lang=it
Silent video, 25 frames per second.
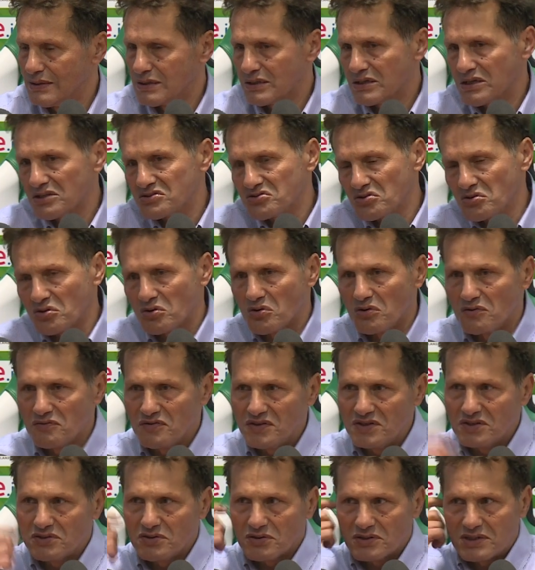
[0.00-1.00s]
che sono
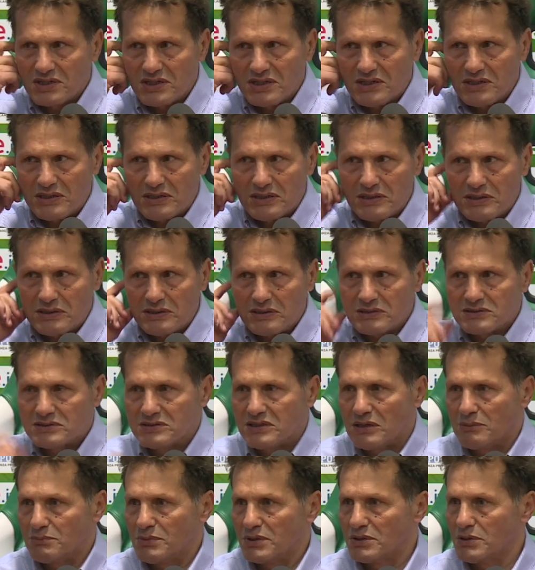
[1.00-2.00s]
convinto che
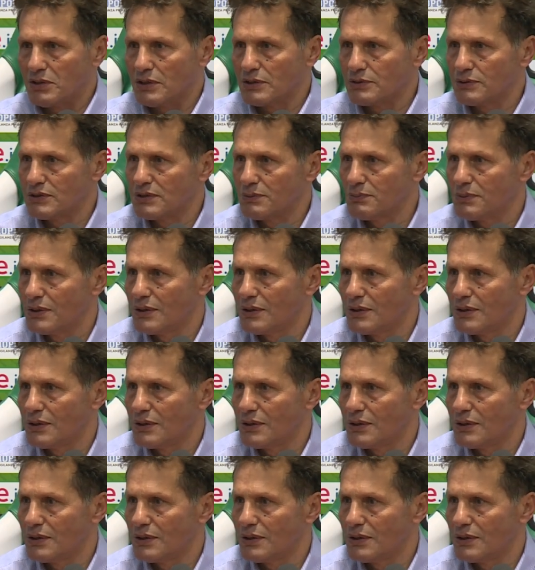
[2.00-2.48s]
sia Bedawi,